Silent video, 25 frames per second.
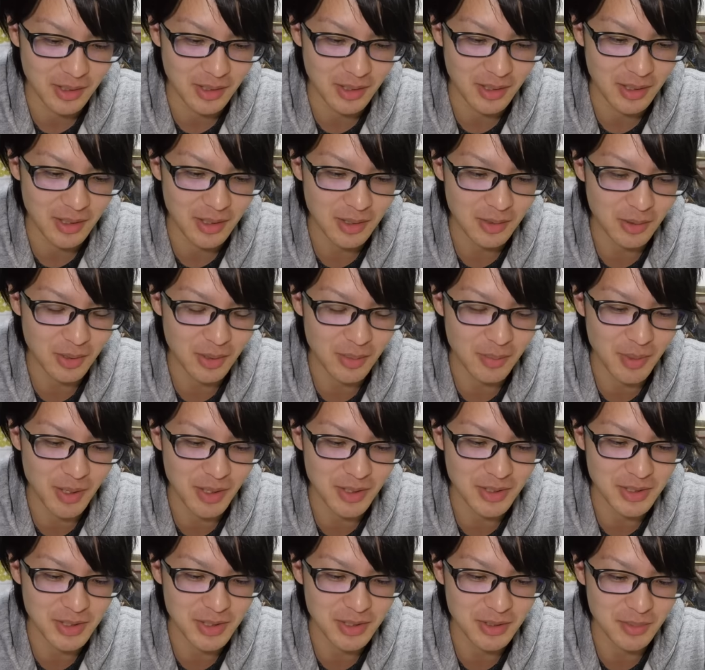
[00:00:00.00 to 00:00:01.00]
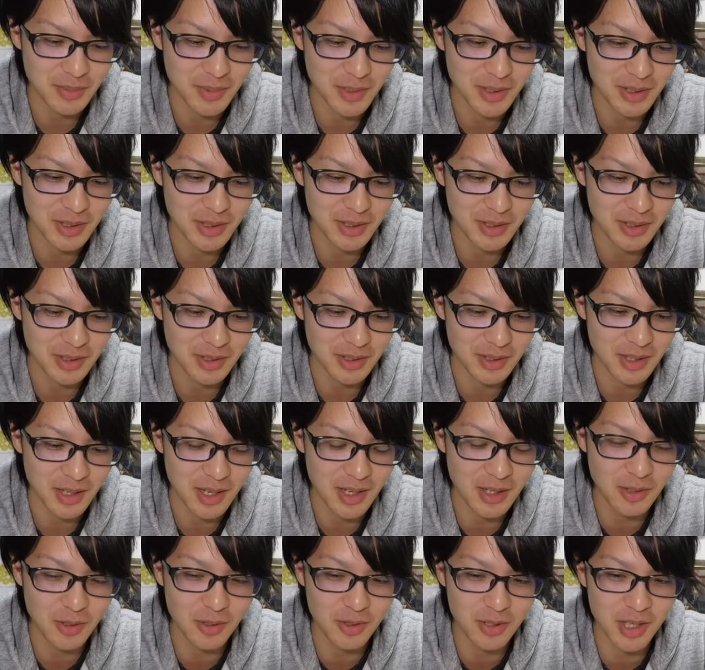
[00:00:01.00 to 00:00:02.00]
あー、これ爆死のパターンかな。
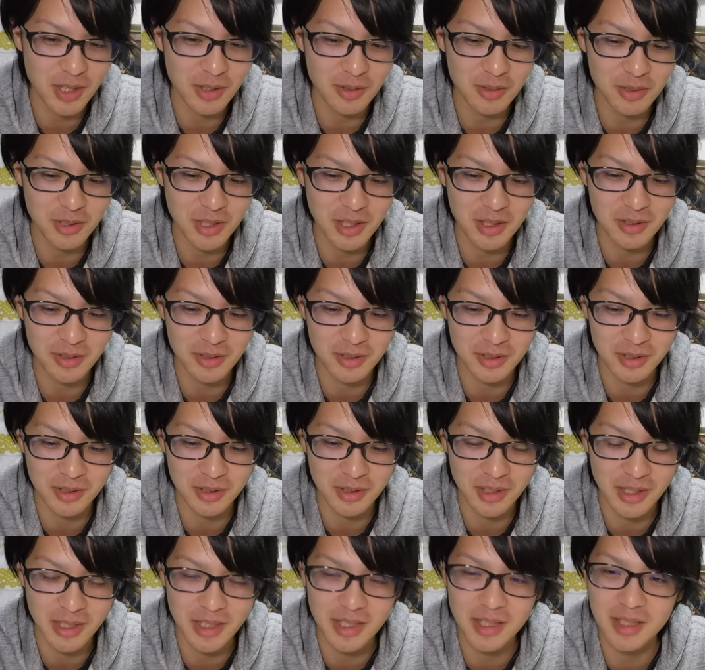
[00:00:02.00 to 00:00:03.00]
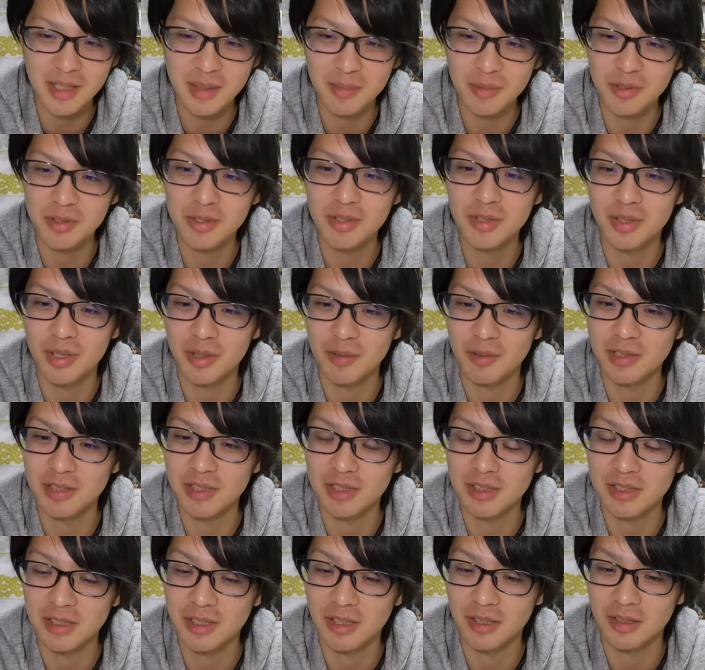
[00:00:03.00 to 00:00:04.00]
韓国、韓国、韓国。え、銀でも来るよね。技
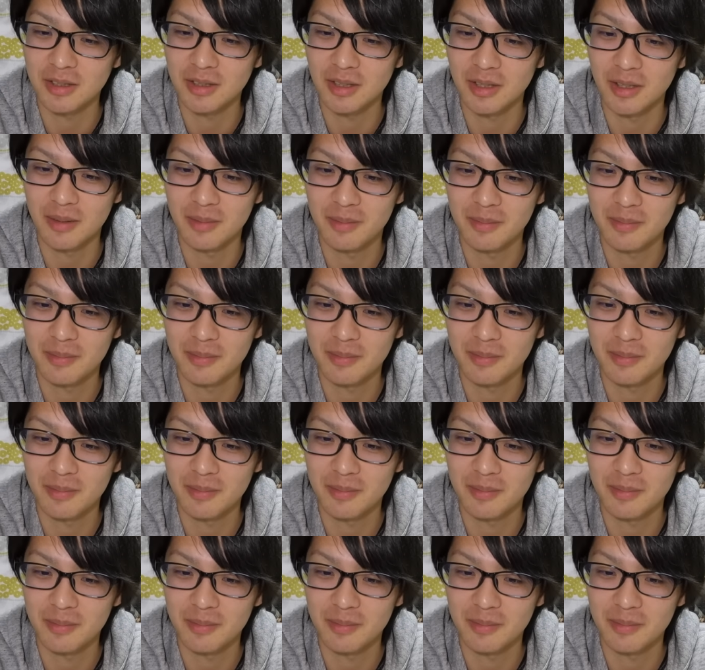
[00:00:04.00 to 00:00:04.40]
付きだったら。